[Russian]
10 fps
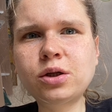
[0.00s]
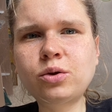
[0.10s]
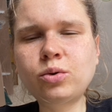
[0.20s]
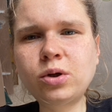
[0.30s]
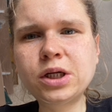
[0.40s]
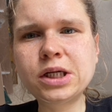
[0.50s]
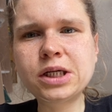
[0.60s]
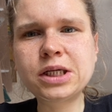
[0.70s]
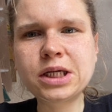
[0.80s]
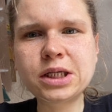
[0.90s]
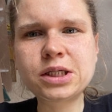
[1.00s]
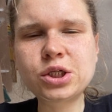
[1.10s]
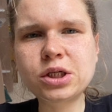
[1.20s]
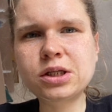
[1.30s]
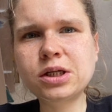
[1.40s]
которые я
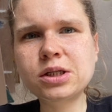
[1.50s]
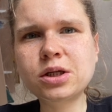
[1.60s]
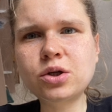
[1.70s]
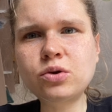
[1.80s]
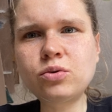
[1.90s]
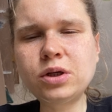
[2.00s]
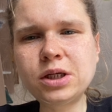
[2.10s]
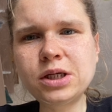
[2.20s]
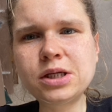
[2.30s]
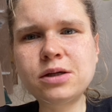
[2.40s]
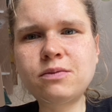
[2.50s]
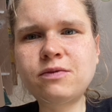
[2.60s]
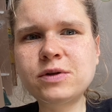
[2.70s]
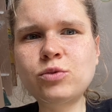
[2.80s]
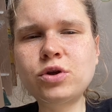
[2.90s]
сейчас расскажу, и,
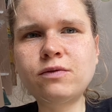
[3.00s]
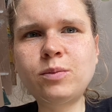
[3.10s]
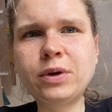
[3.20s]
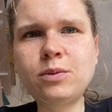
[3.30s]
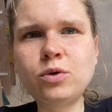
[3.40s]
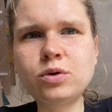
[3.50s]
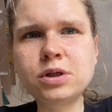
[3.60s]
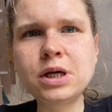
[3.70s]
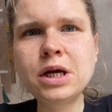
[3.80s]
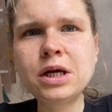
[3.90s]
возможно, вы поймете.